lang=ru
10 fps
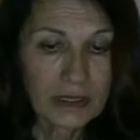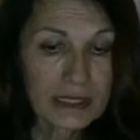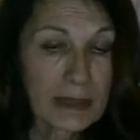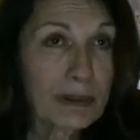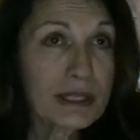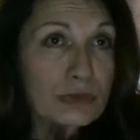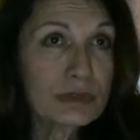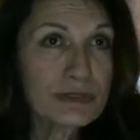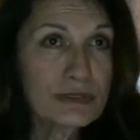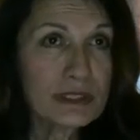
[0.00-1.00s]
То, что
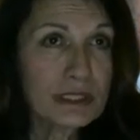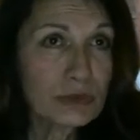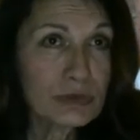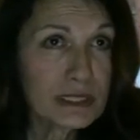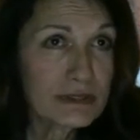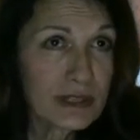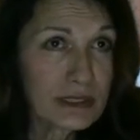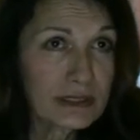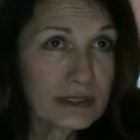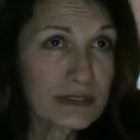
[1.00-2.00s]
есть еще помимо
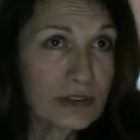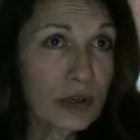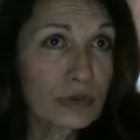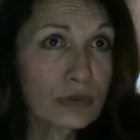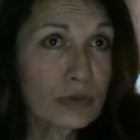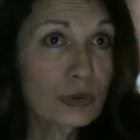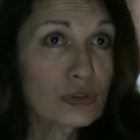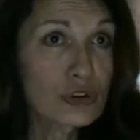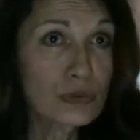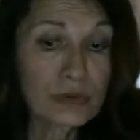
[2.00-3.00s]
мозга и тела.
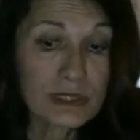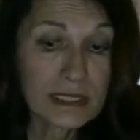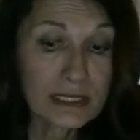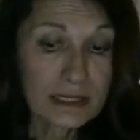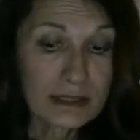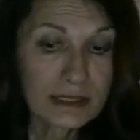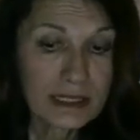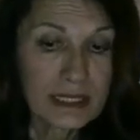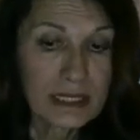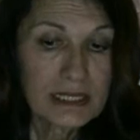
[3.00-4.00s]
Дух,
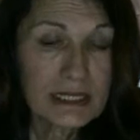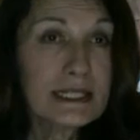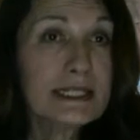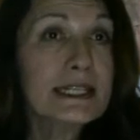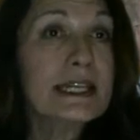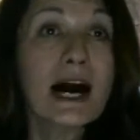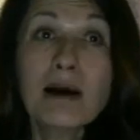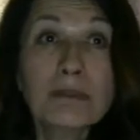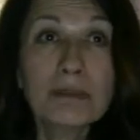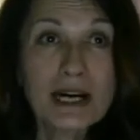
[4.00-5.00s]
который
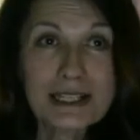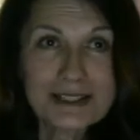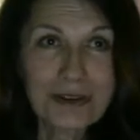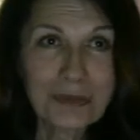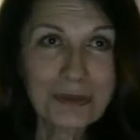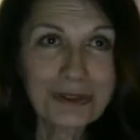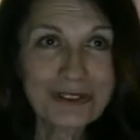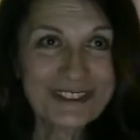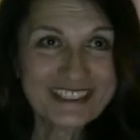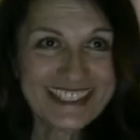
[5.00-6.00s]
дышит.
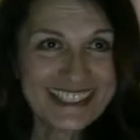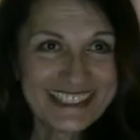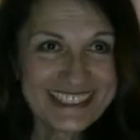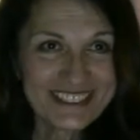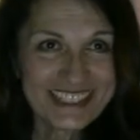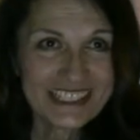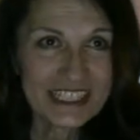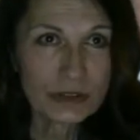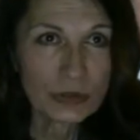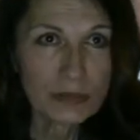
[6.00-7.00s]
Думаю, это
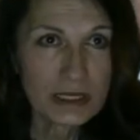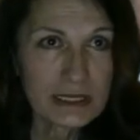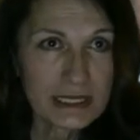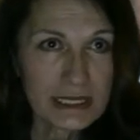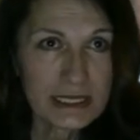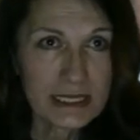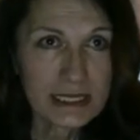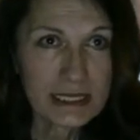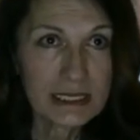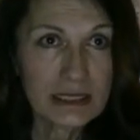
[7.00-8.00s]
должно быть присуще
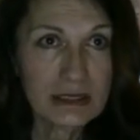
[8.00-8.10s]
каждому.